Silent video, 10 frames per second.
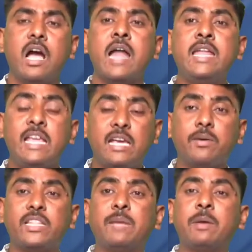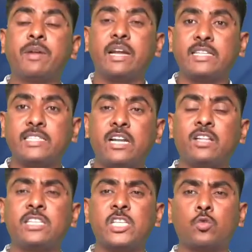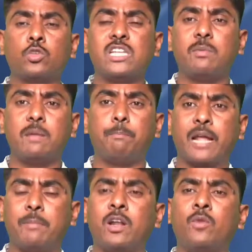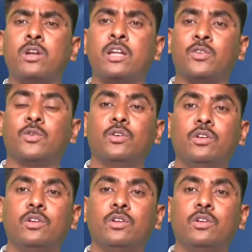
అనేక మందికి మేము రక్షణలో తీసుకొచ్చామని భ్రమలో ఉన్నారు